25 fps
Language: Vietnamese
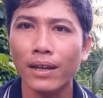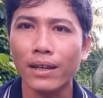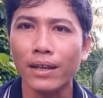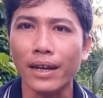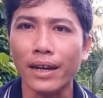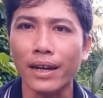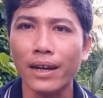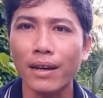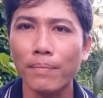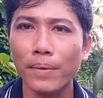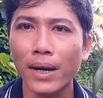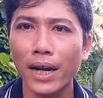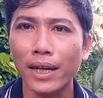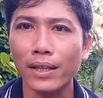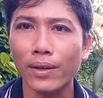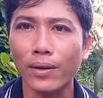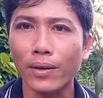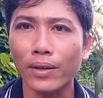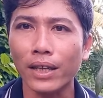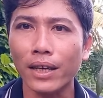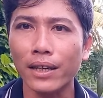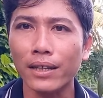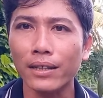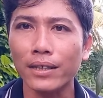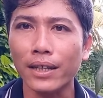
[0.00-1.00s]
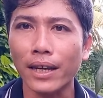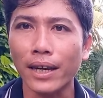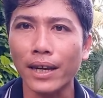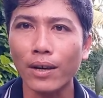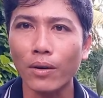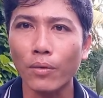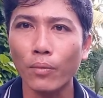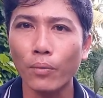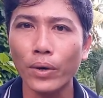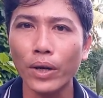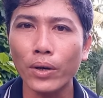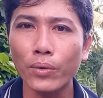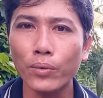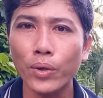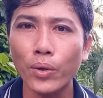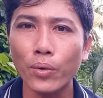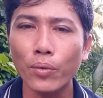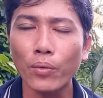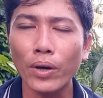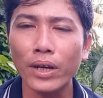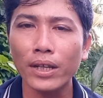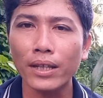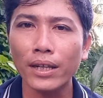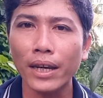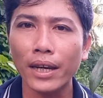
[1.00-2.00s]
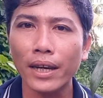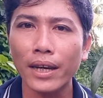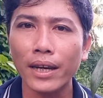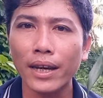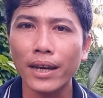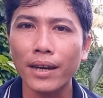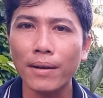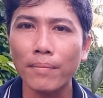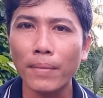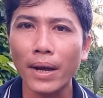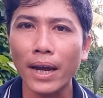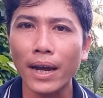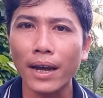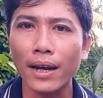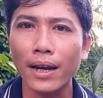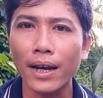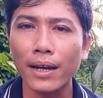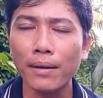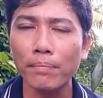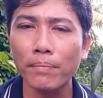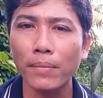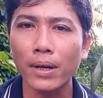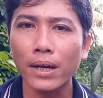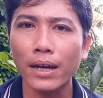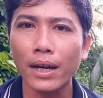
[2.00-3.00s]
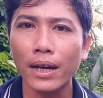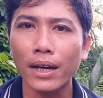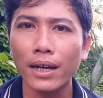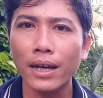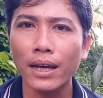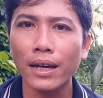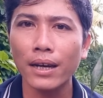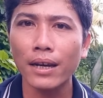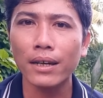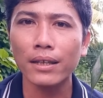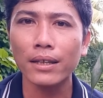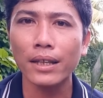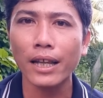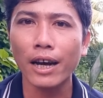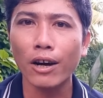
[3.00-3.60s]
Dạ hôm nay Toàn chia sẻ cùng quý cô chú anh chị và các bạn cách mà để uh,